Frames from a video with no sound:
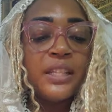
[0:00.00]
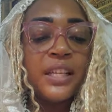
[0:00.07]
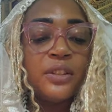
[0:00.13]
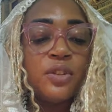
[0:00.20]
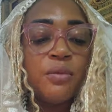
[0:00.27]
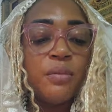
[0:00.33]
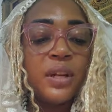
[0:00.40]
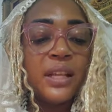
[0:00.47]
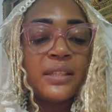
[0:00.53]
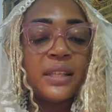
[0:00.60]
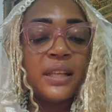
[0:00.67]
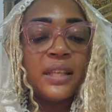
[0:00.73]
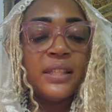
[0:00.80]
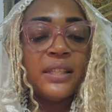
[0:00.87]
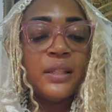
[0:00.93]
les gestes
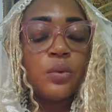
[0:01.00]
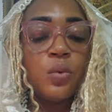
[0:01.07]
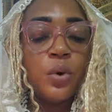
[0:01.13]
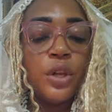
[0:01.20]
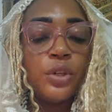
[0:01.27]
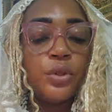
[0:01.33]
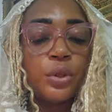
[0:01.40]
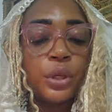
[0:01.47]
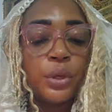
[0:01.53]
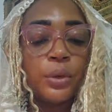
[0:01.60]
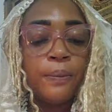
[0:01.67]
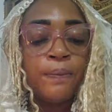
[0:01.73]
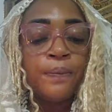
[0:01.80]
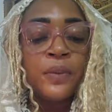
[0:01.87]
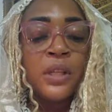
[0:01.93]
menaçants, les discours
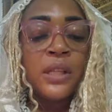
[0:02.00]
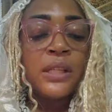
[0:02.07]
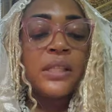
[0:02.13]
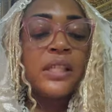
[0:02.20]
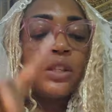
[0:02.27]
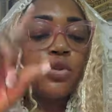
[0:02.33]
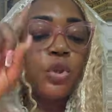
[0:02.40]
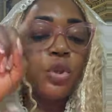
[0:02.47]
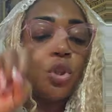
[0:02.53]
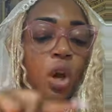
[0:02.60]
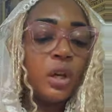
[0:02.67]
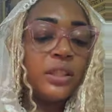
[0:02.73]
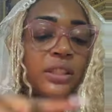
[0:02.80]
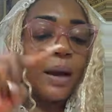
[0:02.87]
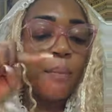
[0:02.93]
injurieux, si tu
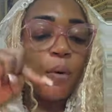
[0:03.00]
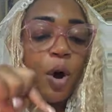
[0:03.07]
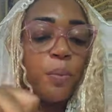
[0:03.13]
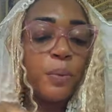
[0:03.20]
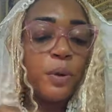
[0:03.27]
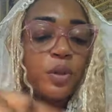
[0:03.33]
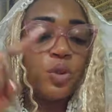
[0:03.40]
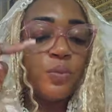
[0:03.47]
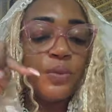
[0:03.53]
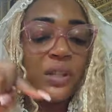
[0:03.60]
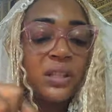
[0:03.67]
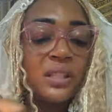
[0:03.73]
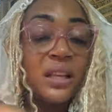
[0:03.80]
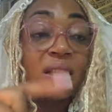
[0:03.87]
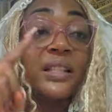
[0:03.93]
donnes ta propre
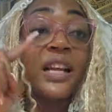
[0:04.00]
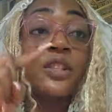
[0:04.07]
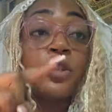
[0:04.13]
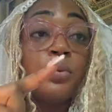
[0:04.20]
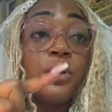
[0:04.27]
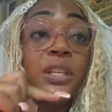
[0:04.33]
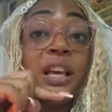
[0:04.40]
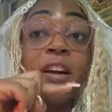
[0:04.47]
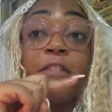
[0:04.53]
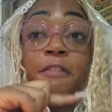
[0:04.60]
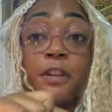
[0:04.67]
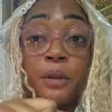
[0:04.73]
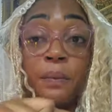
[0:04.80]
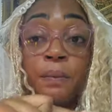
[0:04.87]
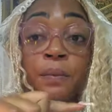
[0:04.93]
subsistance à celui qui a
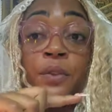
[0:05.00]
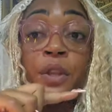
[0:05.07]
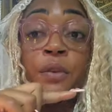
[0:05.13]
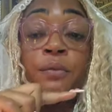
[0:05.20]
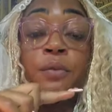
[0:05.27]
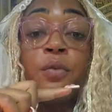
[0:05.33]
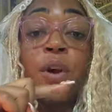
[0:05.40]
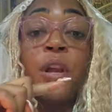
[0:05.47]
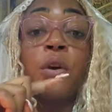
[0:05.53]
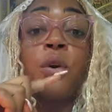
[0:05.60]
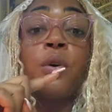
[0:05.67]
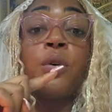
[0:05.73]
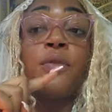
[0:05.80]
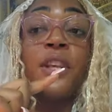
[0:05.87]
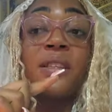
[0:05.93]
faim, vous voyez
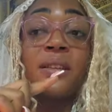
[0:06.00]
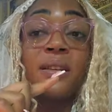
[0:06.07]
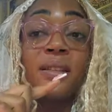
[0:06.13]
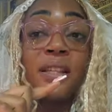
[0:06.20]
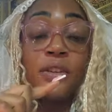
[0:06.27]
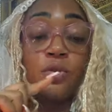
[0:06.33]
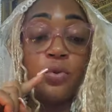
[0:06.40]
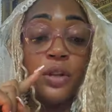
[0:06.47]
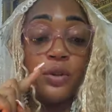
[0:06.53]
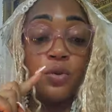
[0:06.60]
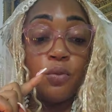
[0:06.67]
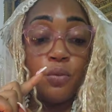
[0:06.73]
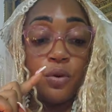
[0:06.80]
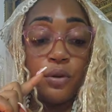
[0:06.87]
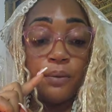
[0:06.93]
qu'on revient sans cesse sur
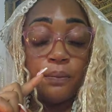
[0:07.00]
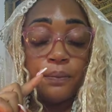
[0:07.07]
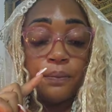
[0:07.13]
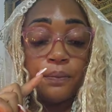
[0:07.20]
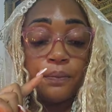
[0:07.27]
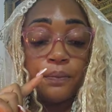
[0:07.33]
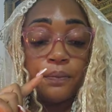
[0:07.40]
les aumônes.